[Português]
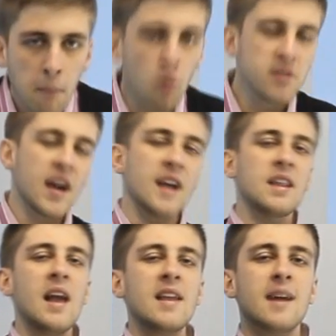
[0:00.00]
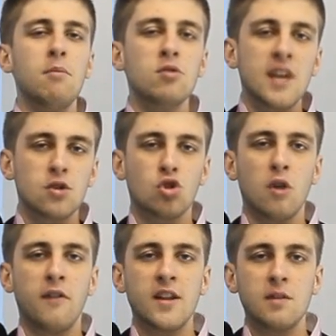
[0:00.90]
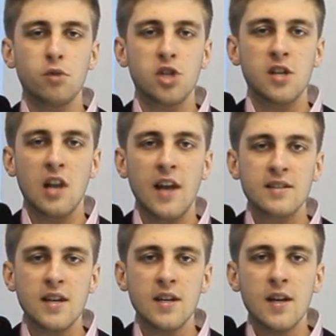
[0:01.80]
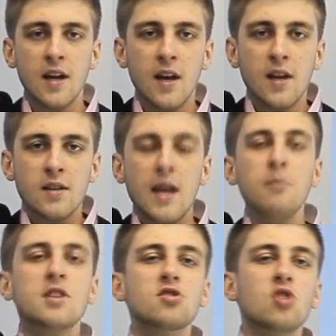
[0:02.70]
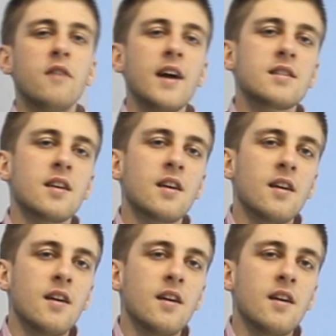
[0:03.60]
Música deles, a música do sorvete, por gentileza. Tem a música do sorvete?